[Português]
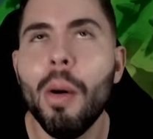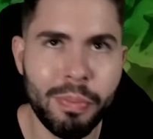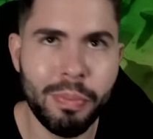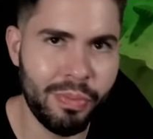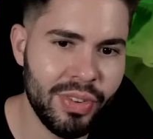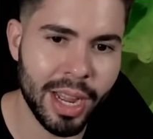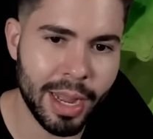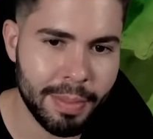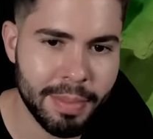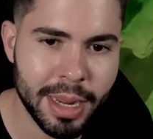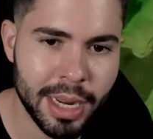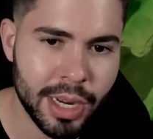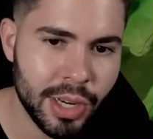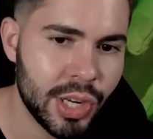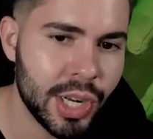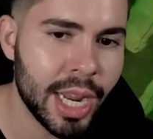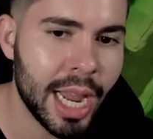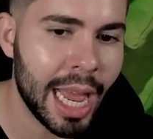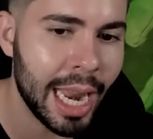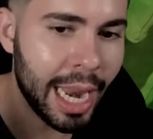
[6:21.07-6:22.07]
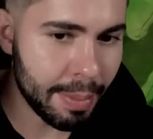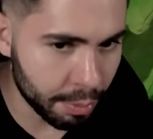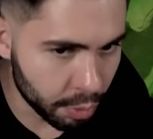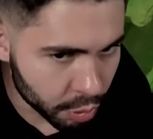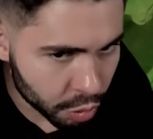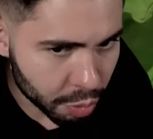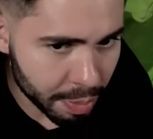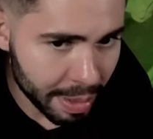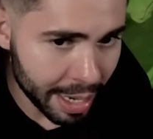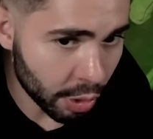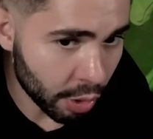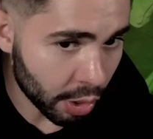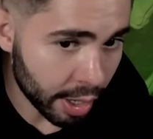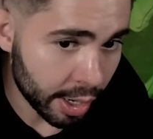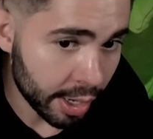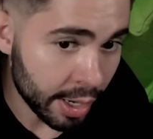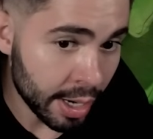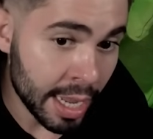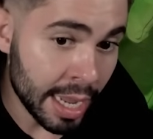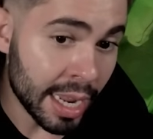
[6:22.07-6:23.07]
obviamente ela é muito
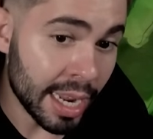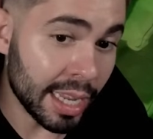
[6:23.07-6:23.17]
menor.